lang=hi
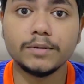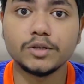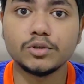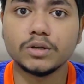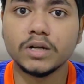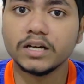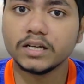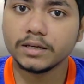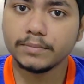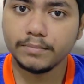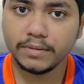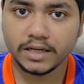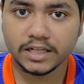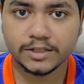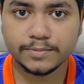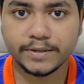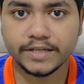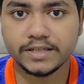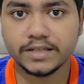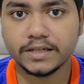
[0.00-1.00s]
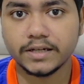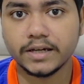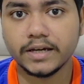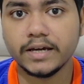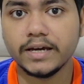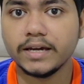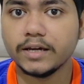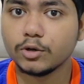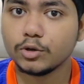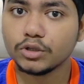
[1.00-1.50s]
ये भी सुना कि मेल्स भेजे
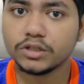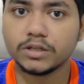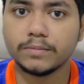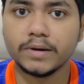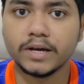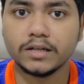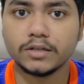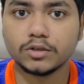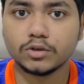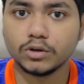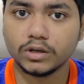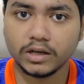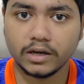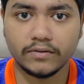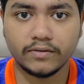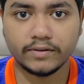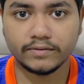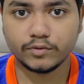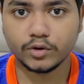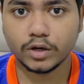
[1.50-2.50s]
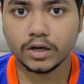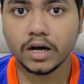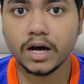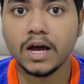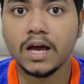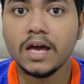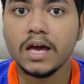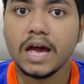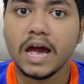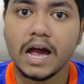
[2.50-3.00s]
गए हैं एगोस्टी मैच को एफ द्वारा